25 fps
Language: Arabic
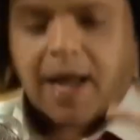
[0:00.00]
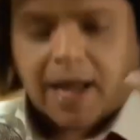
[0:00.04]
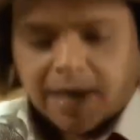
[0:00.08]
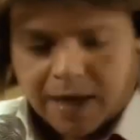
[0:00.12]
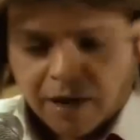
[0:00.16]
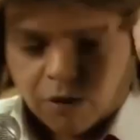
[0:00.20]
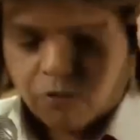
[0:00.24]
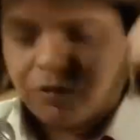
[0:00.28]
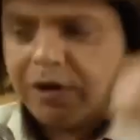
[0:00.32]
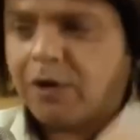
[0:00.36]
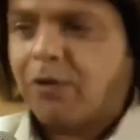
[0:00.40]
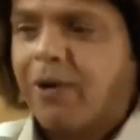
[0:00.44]

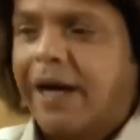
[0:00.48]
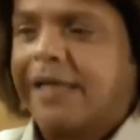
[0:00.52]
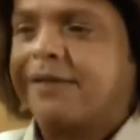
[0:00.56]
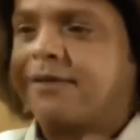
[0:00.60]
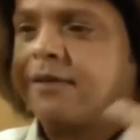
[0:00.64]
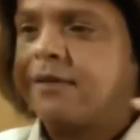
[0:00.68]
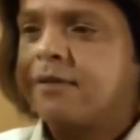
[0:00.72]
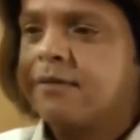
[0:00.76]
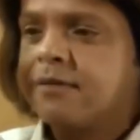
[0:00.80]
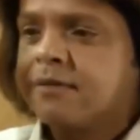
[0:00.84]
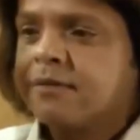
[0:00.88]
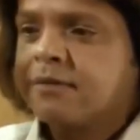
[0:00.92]
احلقه
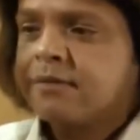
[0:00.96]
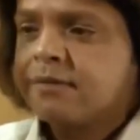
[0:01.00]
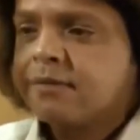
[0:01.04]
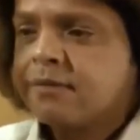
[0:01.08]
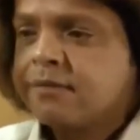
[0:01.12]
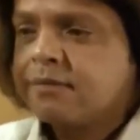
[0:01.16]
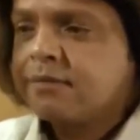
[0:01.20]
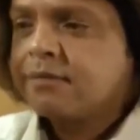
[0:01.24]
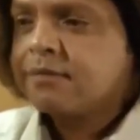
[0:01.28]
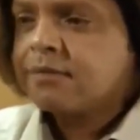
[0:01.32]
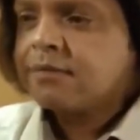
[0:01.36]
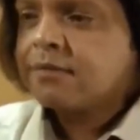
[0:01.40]
دلوقتي قد ايه
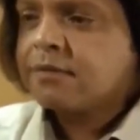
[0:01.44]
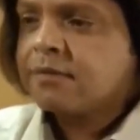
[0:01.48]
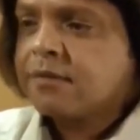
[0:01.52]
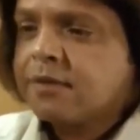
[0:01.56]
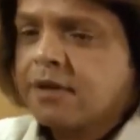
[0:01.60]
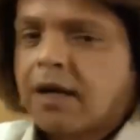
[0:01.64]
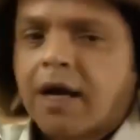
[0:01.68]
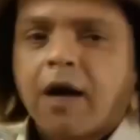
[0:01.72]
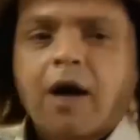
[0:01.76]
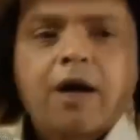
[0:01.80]
المبلغ ده